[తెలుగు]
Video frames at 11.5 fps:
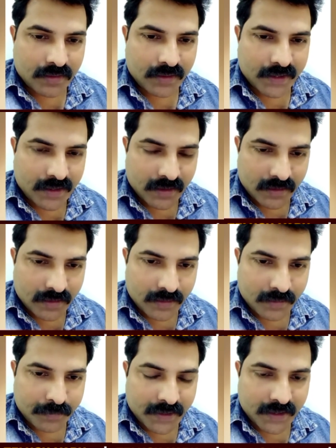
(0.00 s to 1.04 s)
ఇక్కడ
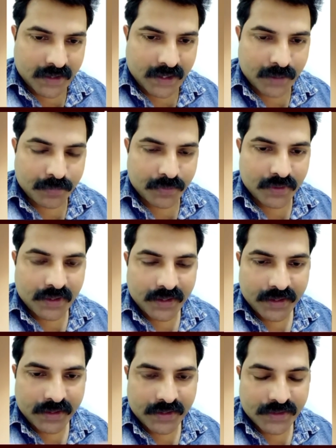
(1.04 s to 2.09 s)
మన కడపలు వెళ్ళి
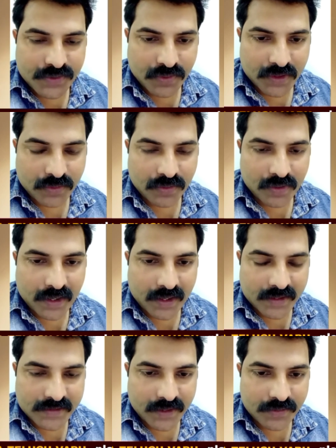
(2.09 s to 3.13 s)
ఈస్ట్ గోదావరిలో అక్కడ
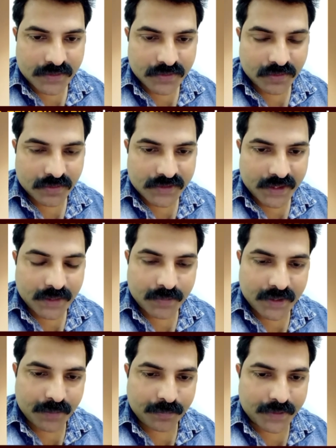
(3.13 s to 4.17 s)
సర్వీస్ చేయటం
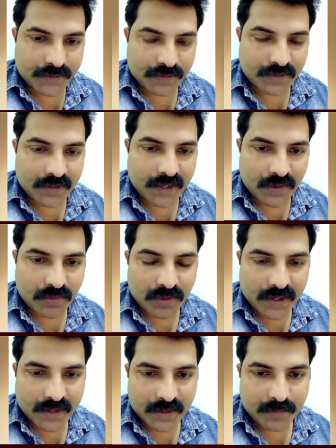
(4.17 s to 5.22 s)
అంటే ఇబ్బంది అవుతుంది ఎక్కడో
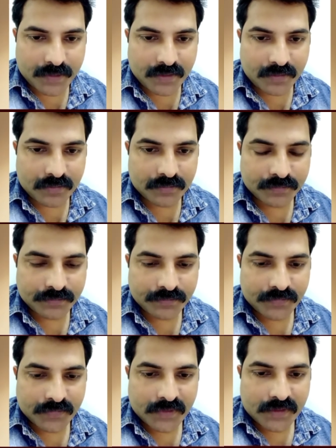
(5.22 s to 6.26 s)
అక్కడికి మనం
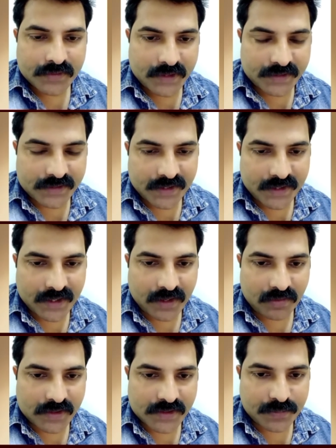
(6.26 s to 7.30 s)
సెట్ చేయడానికి
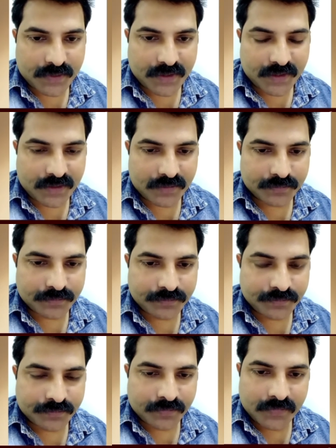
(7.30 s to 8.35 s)
అవకాశం ఉంటుంది
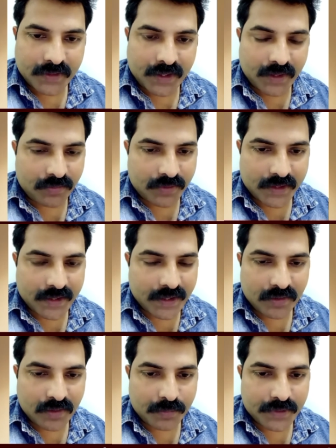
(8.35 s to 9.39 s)
నేను ఎవరి దగ్గర ఏం
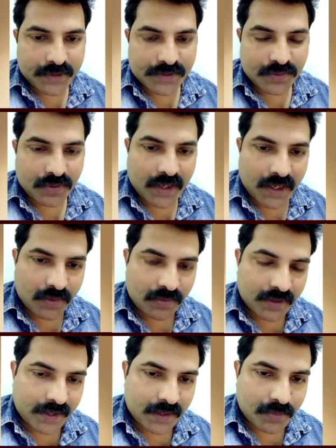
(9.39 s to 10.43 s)
డబ్బులు తీసుకున్నా
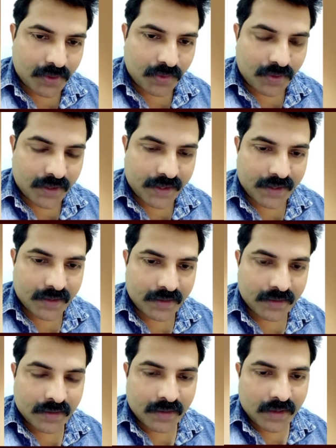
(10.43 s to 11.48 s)
ఆడవాళ్ళకైనా మగవాళ్ళకైనా
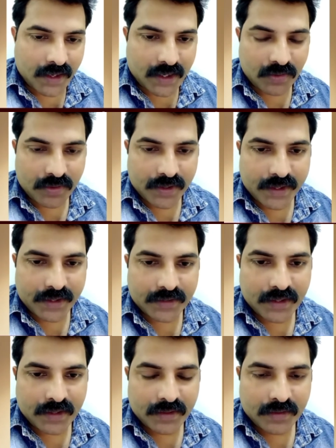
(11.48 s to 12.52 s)
ఆడవాళ్ళకైతే